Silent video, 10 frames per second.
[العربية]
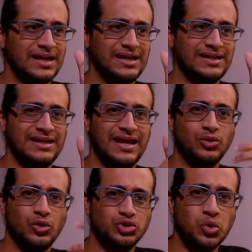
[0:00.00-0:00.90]

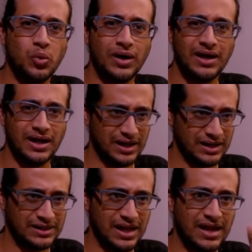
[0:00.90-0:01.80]
يعني أدخل جوا
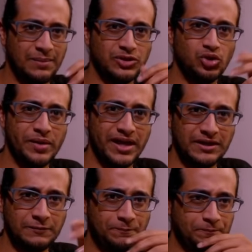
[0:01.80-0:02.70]
ألعب
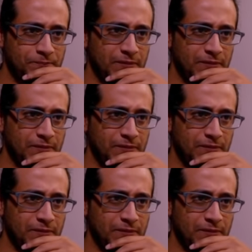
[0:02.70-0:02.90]
الدومين